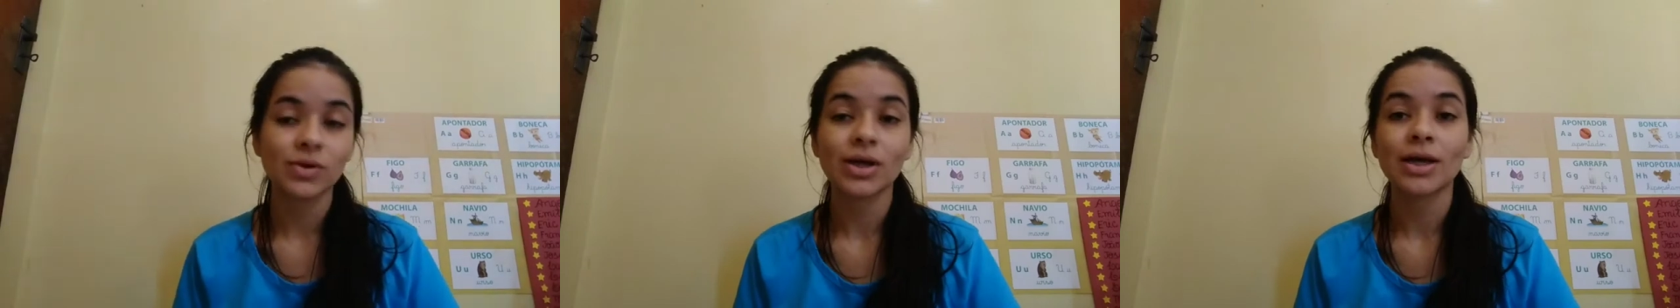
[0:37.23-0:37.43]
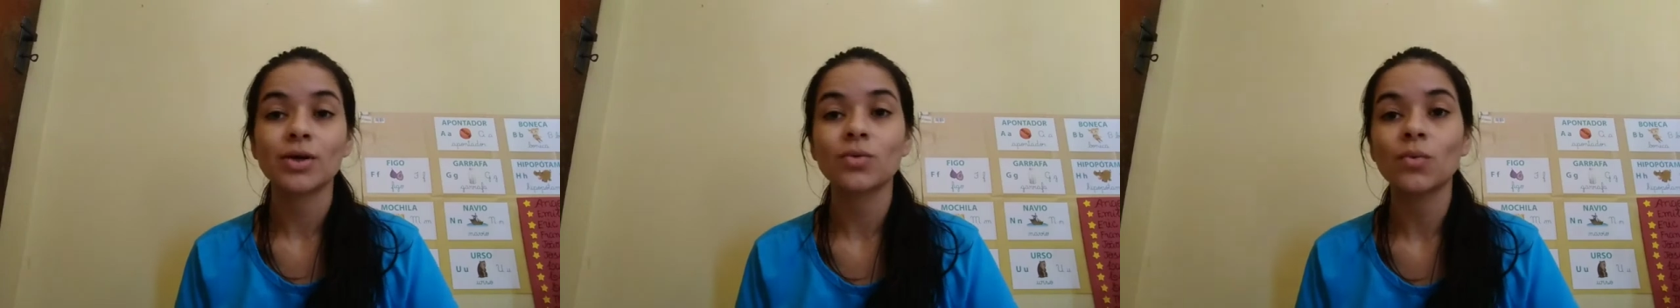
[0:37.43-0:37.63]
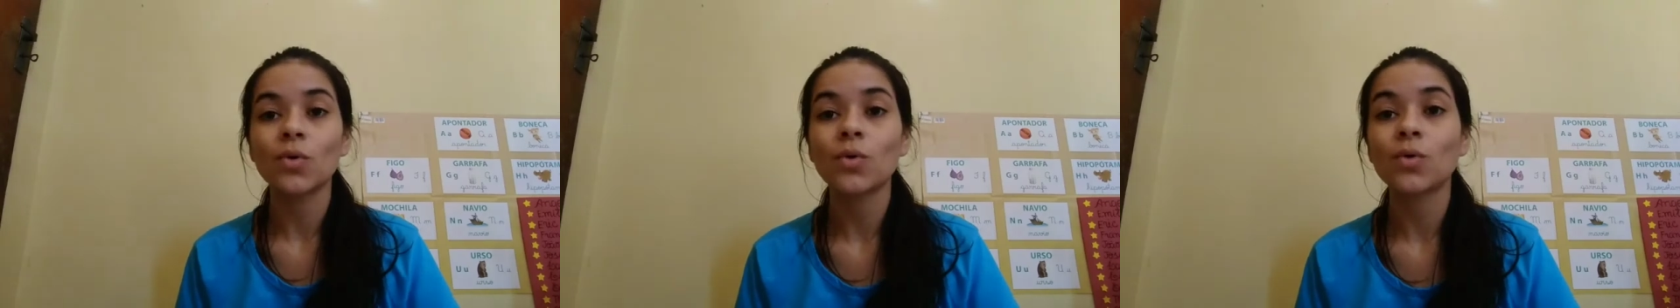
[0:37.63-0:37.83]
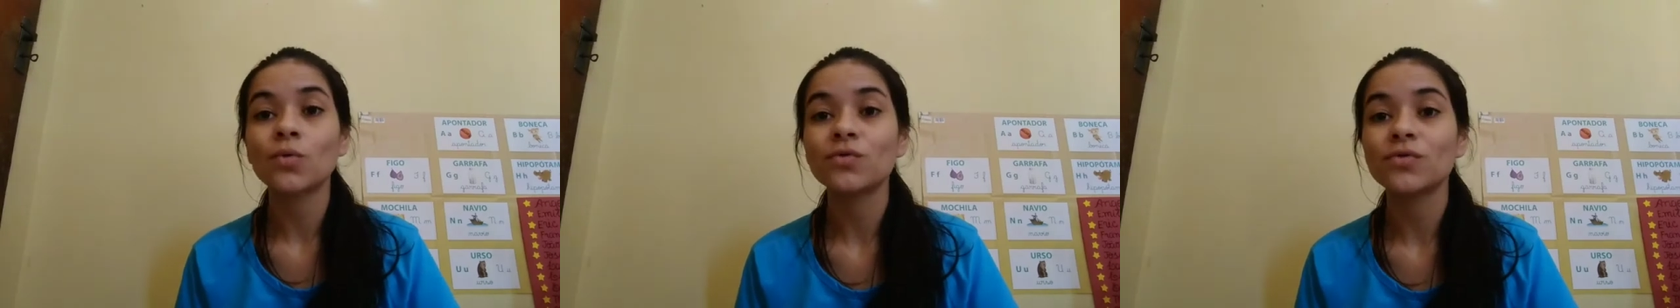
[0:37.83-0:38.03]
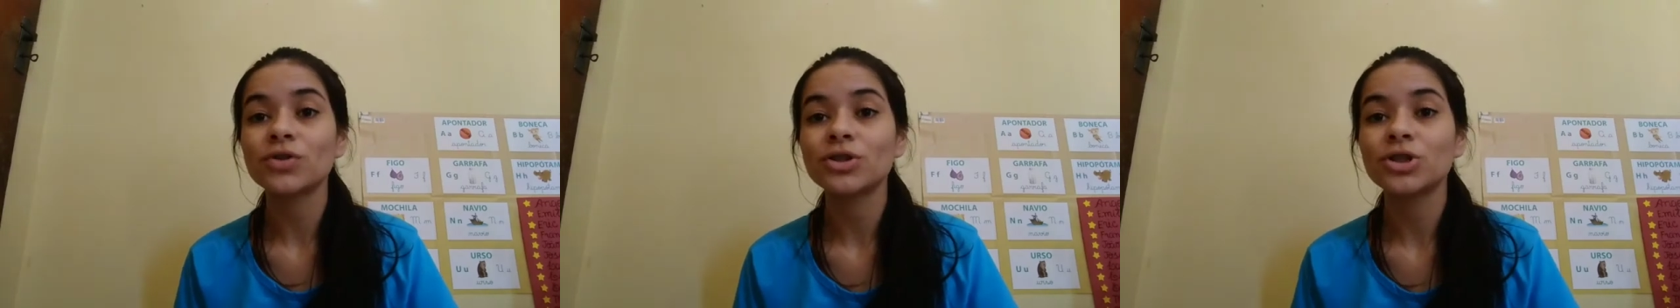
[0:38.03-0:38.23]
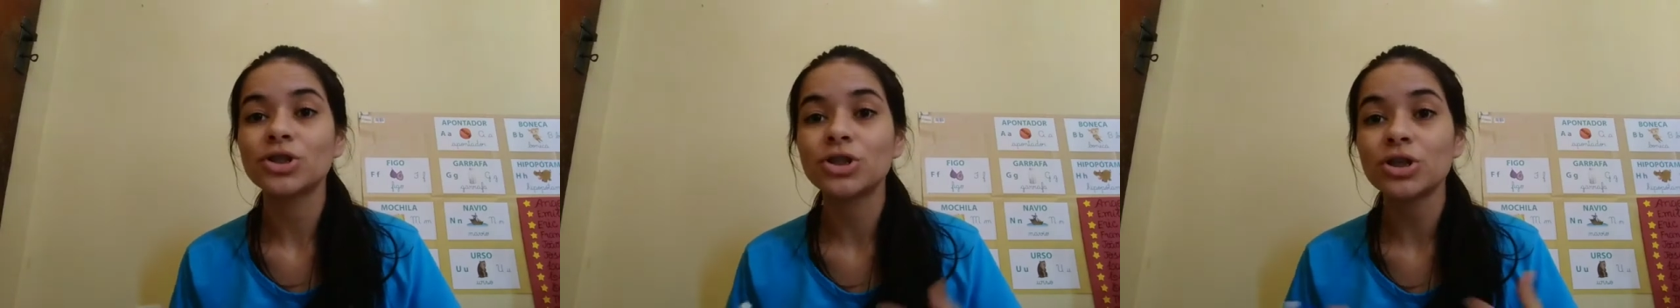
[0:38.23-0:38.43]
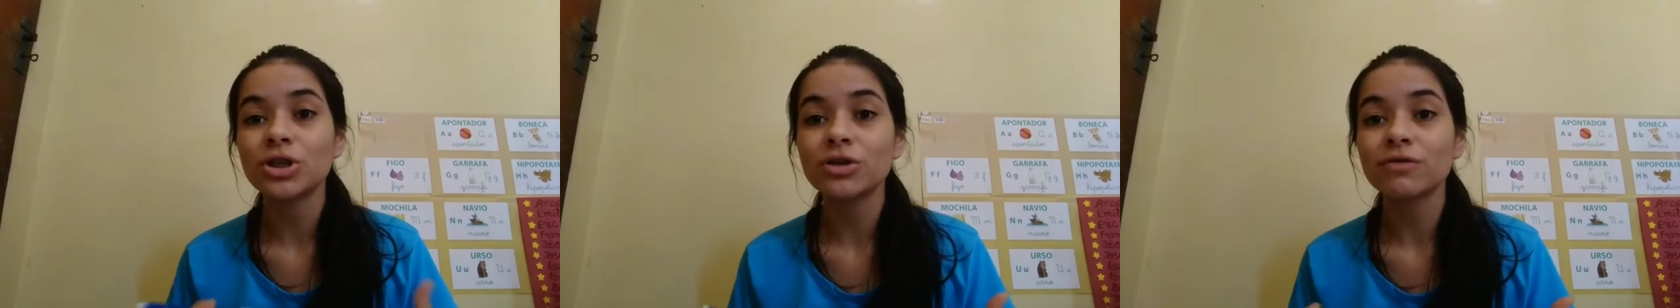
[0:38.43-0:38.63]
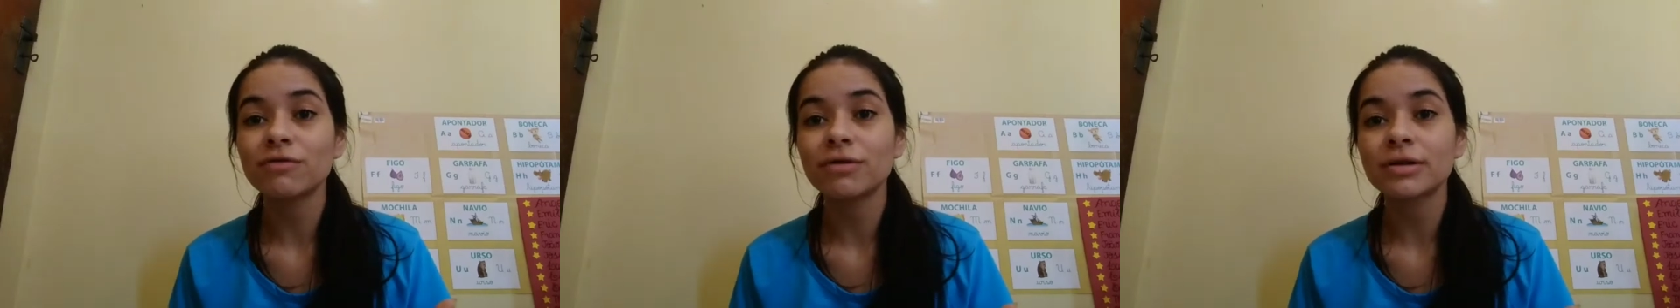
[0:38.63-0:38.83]
Quero ouvir
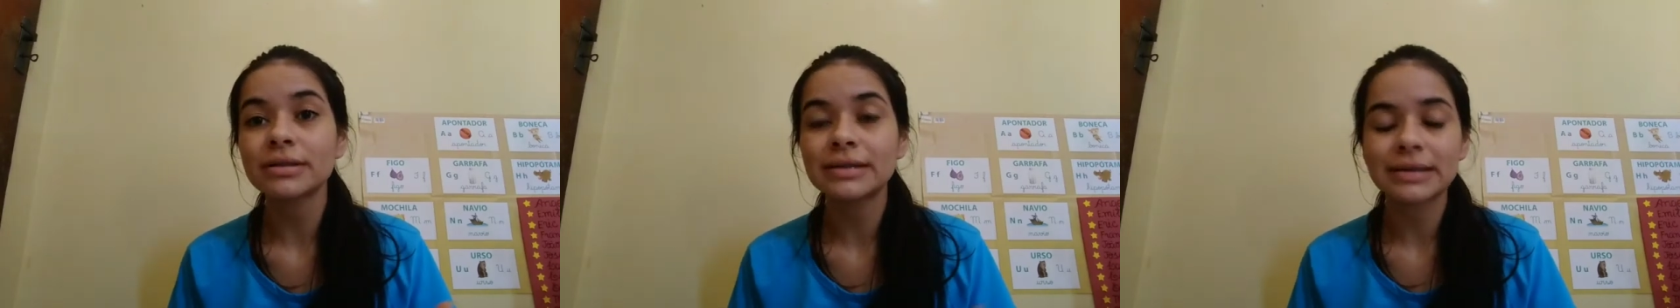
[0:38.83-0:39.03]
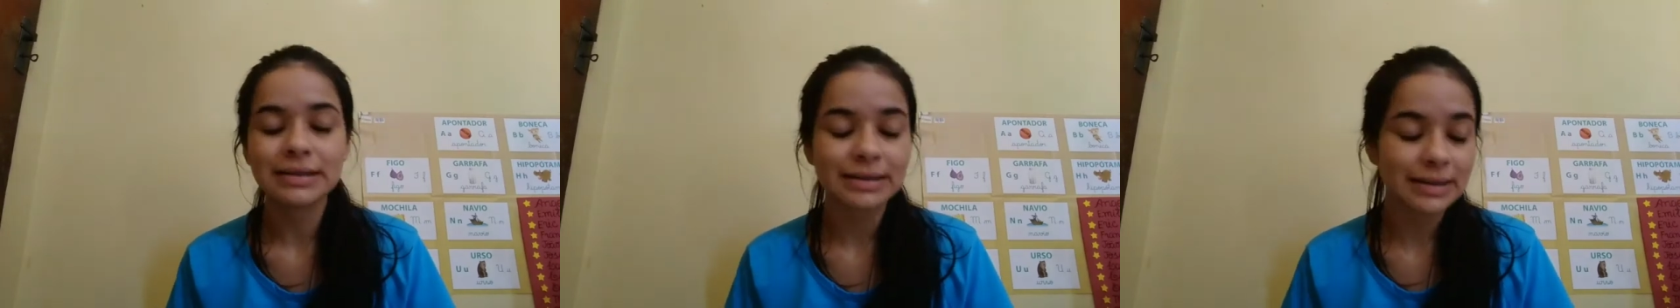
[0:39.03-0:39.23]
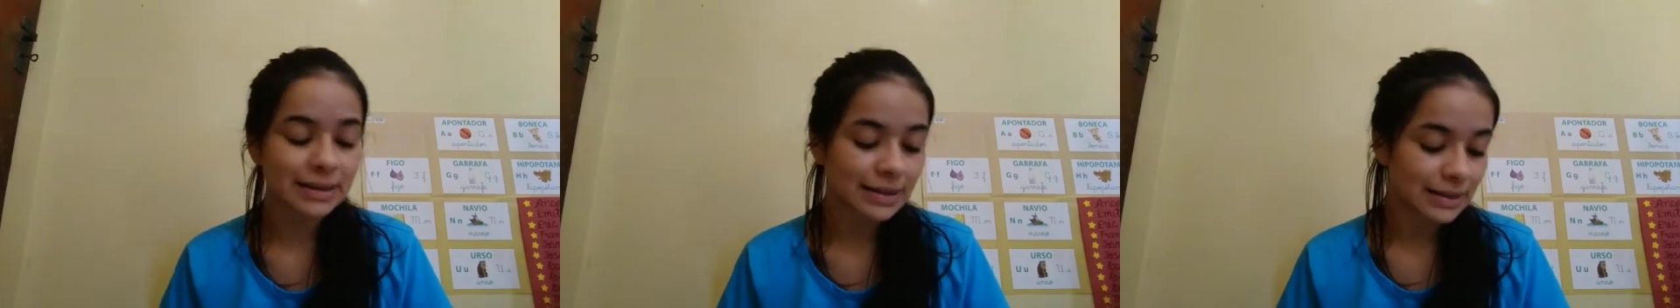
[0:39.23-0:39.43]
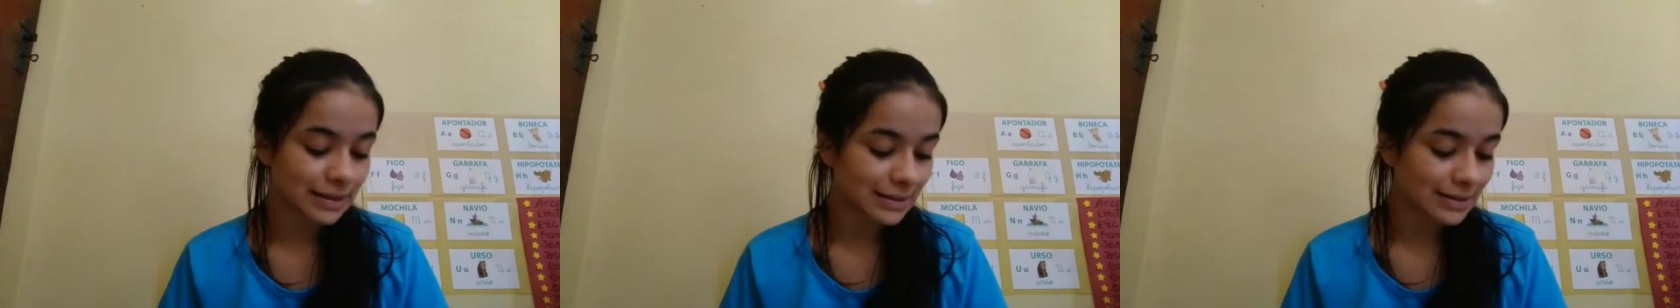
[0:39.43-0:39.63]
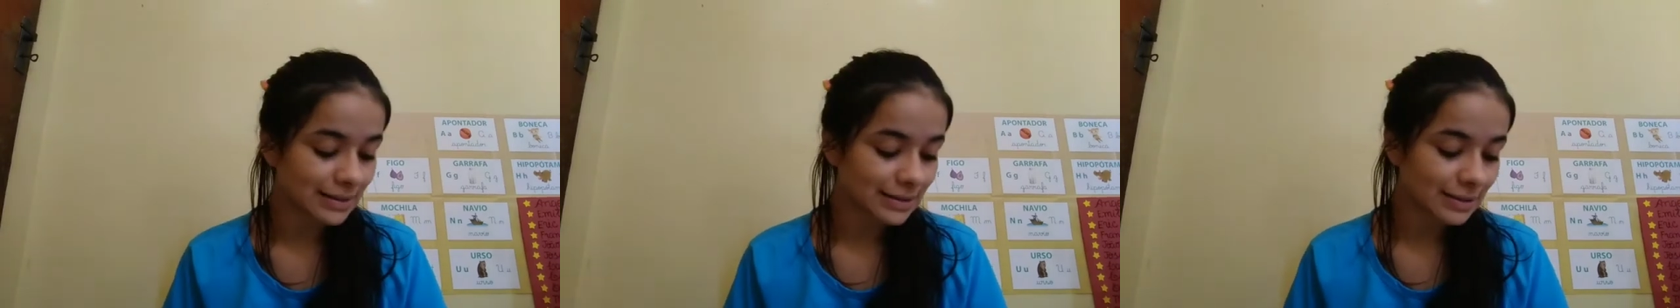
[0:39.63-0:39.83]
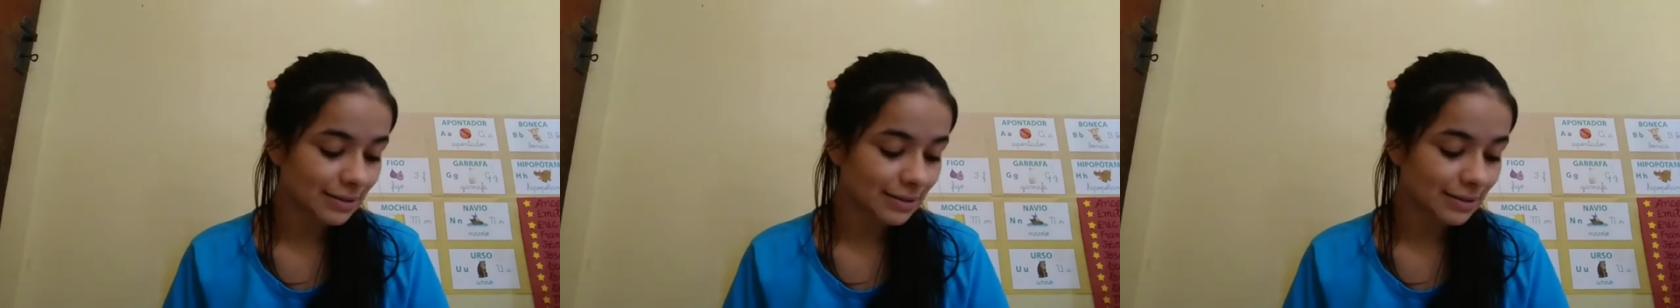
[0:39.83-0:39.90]
de vocês.